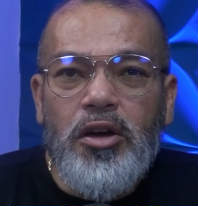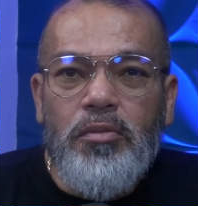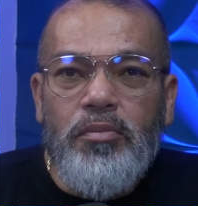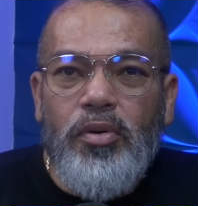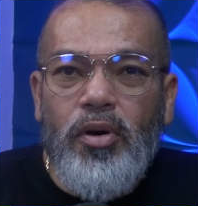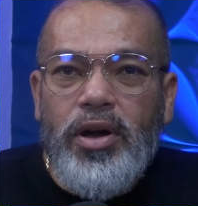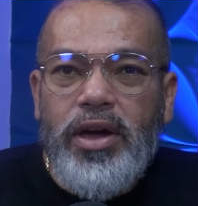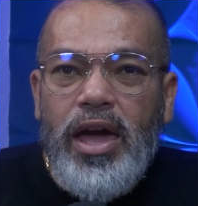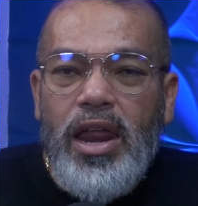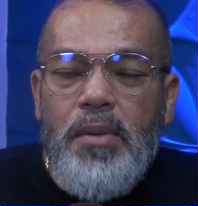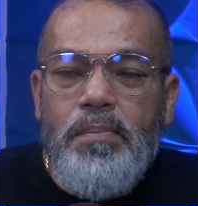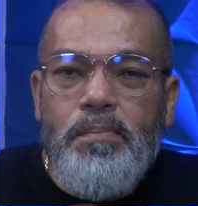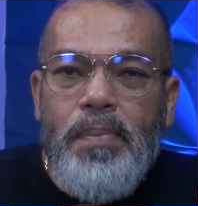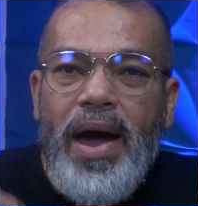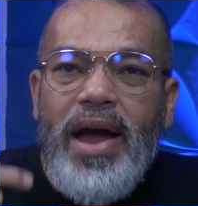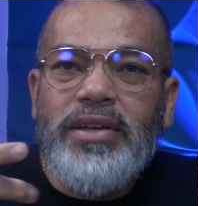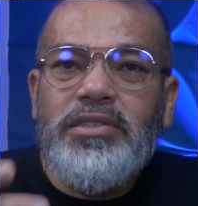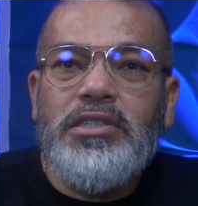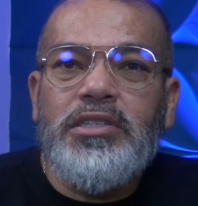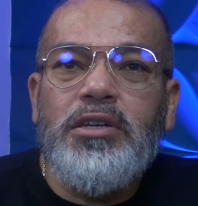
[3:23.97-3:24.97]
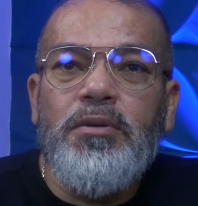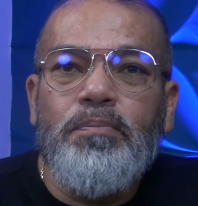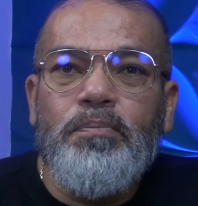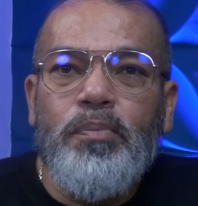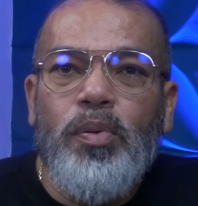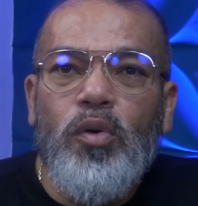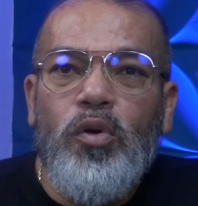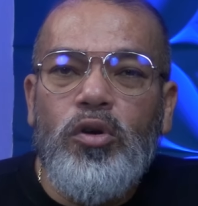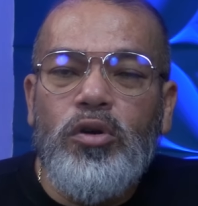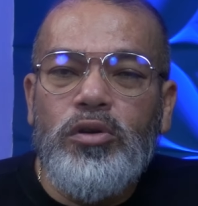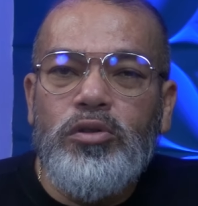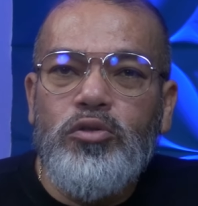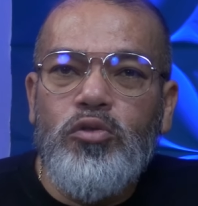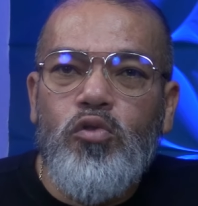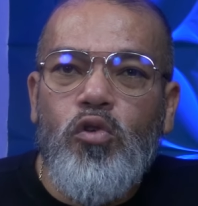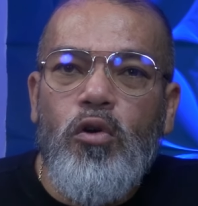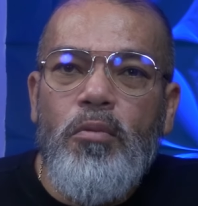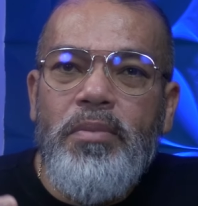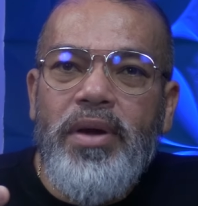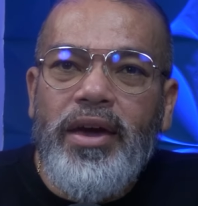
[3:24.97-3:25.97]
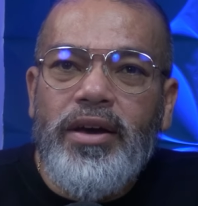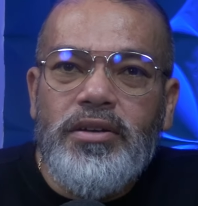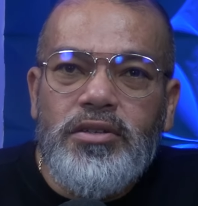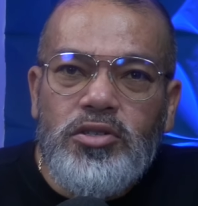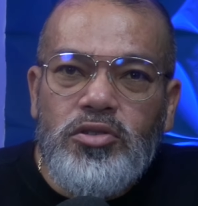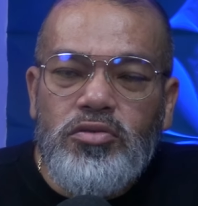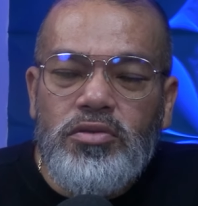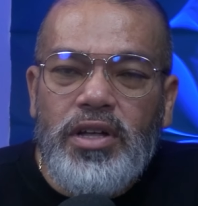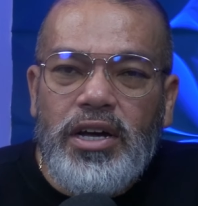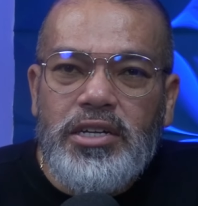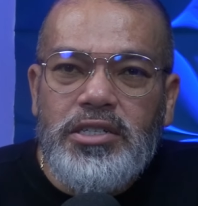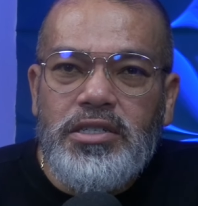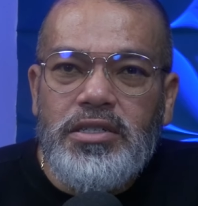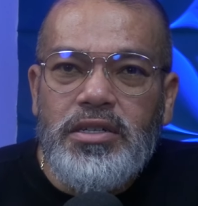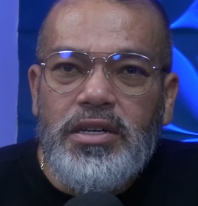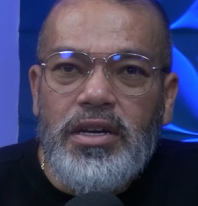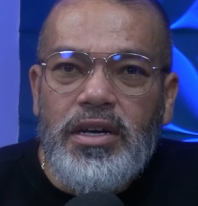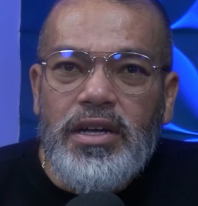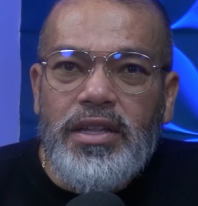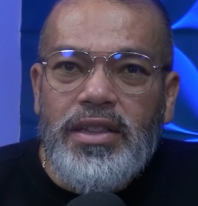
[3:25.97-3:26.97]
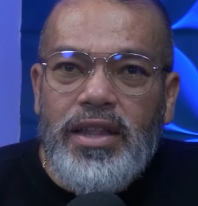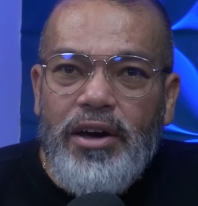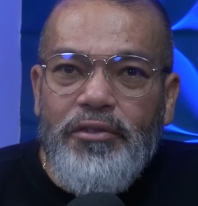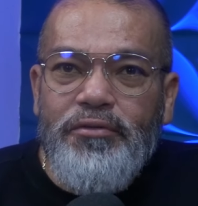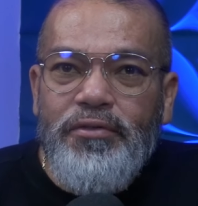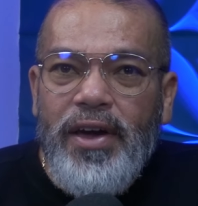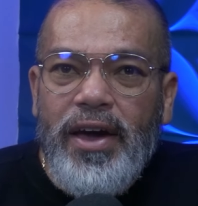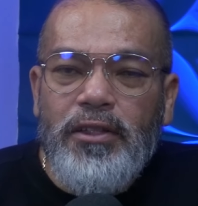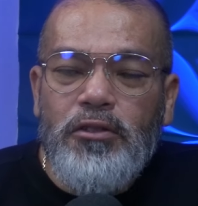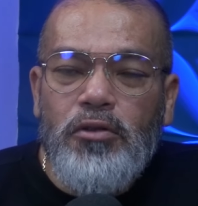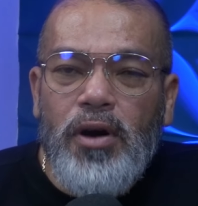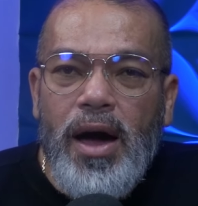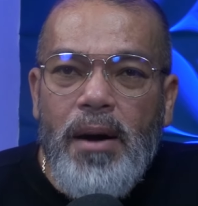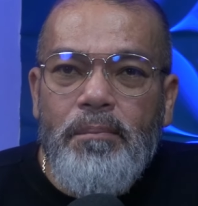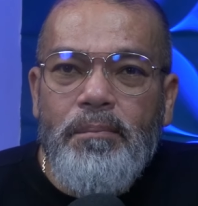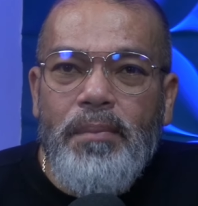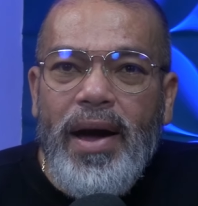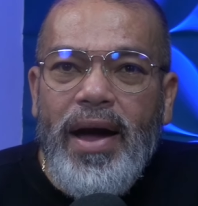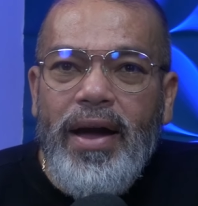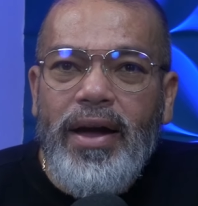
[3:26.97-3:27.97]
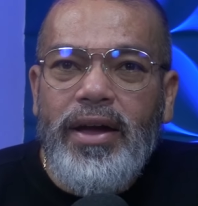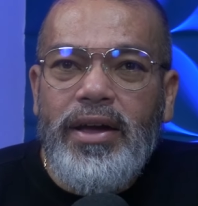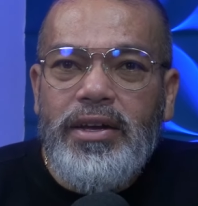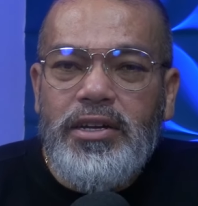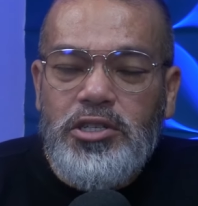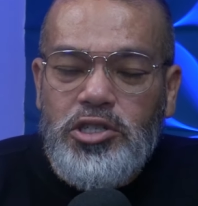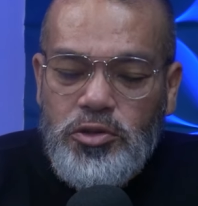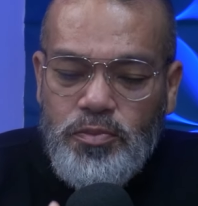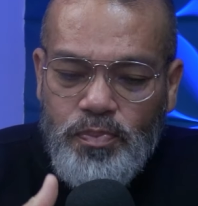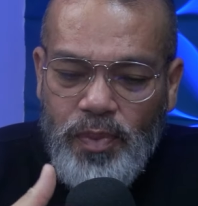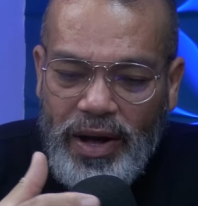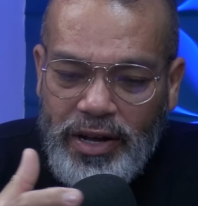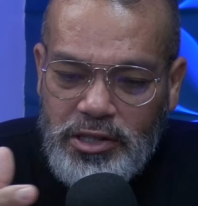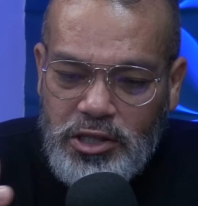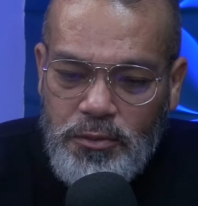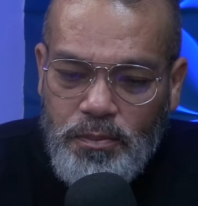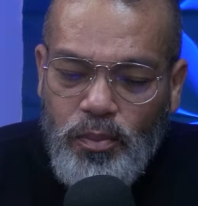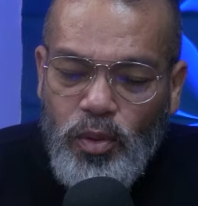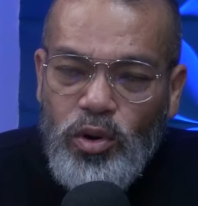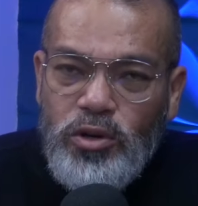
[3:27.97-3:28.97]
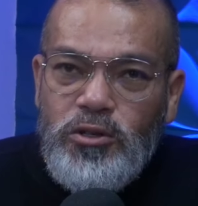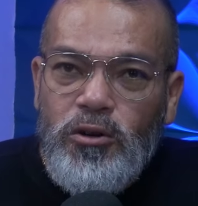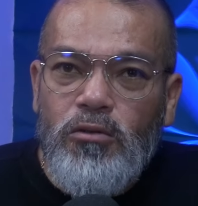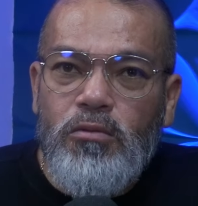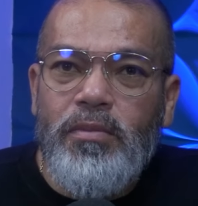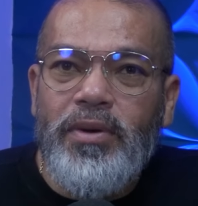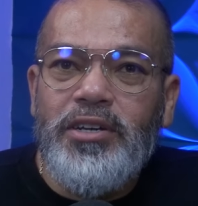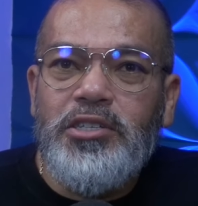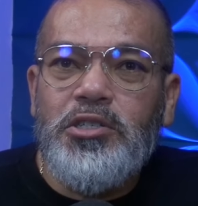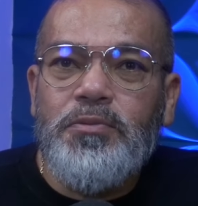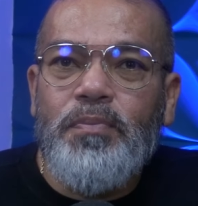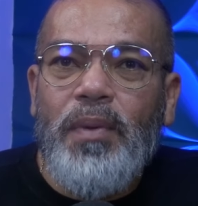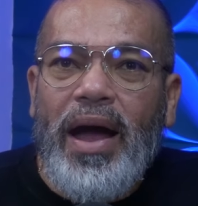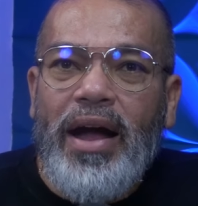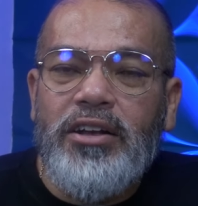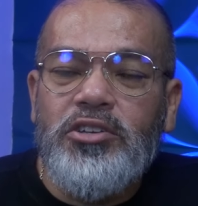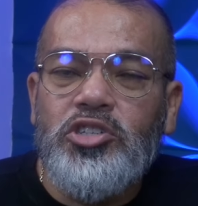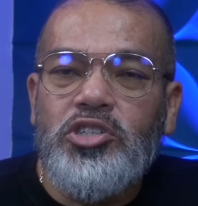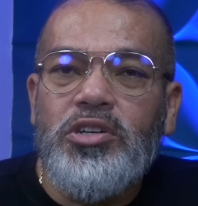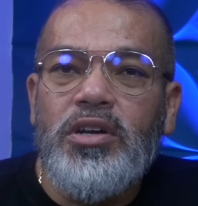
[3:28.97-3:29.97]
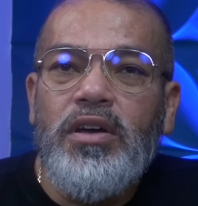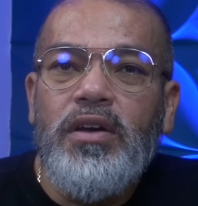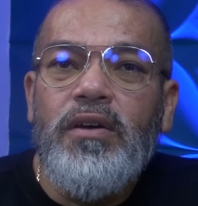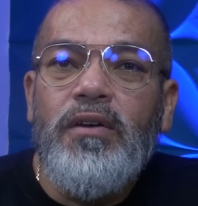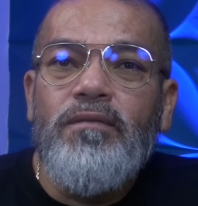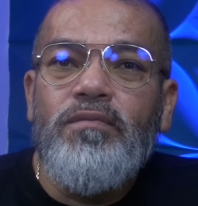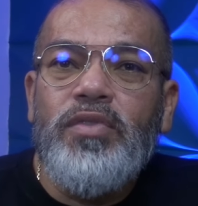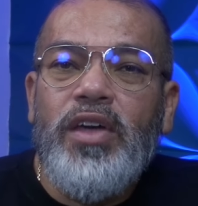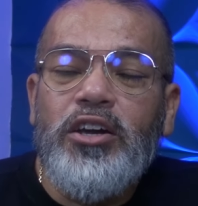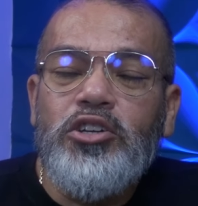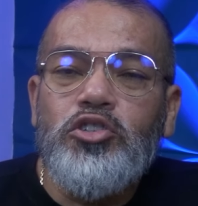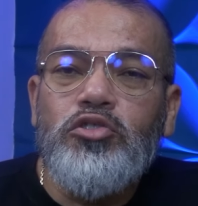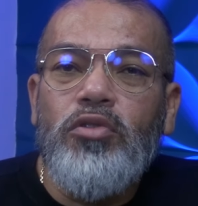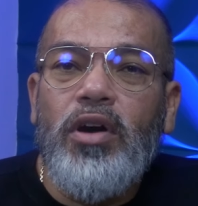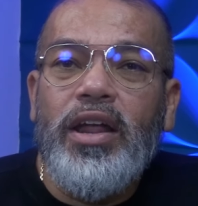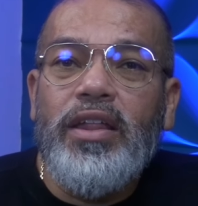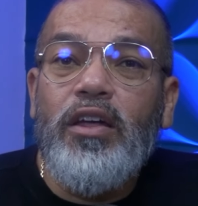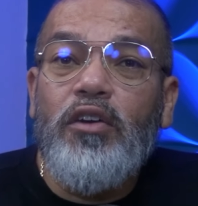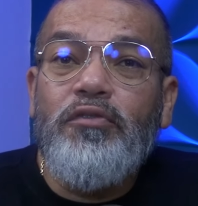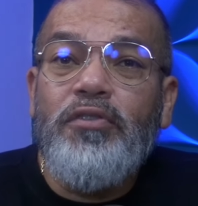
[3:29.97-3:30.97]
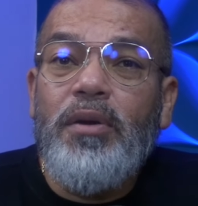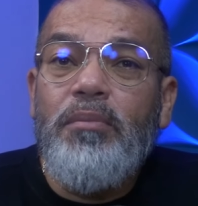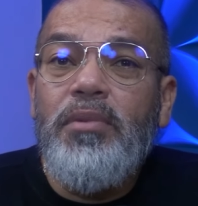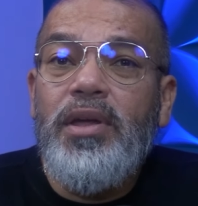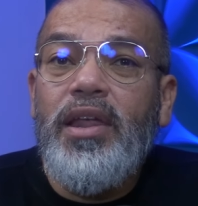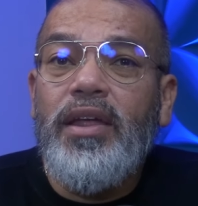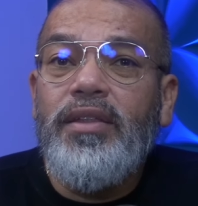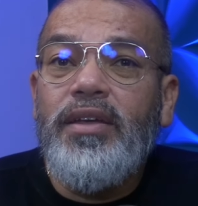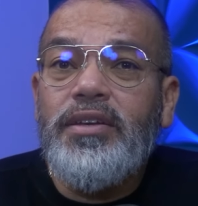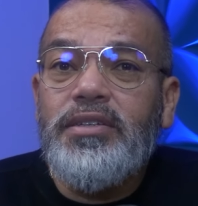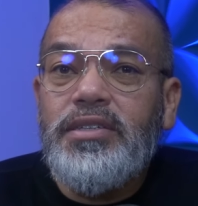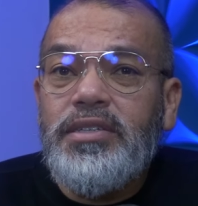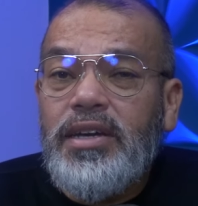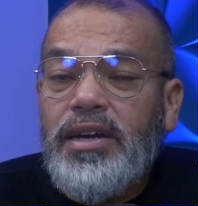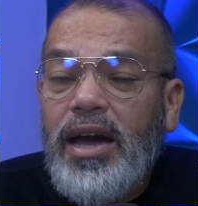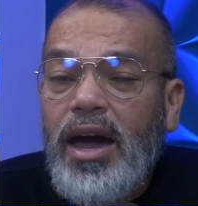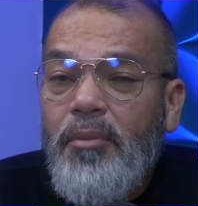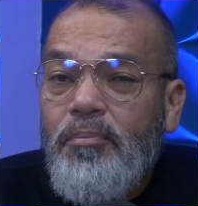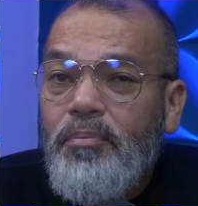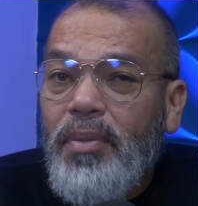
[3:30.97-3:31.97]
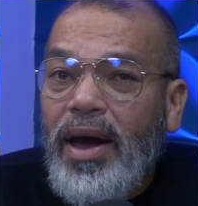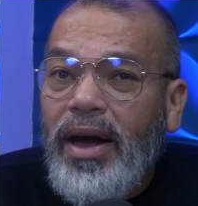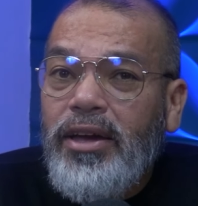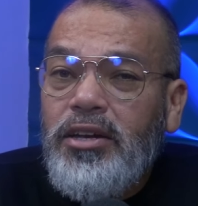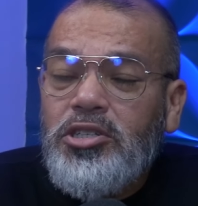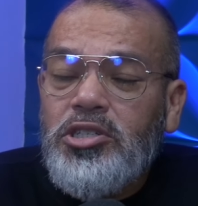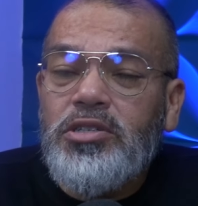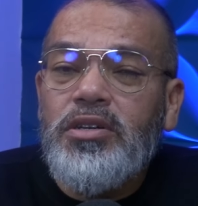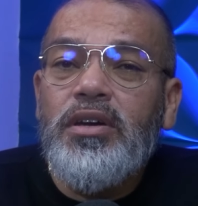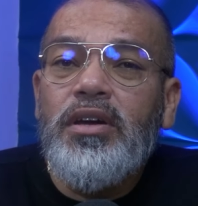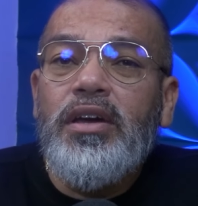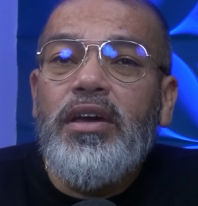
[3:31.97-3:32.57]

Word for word: porque ele participou do começo das, da fé do rapaz, participou de algumas partes da história da família desse rapaz,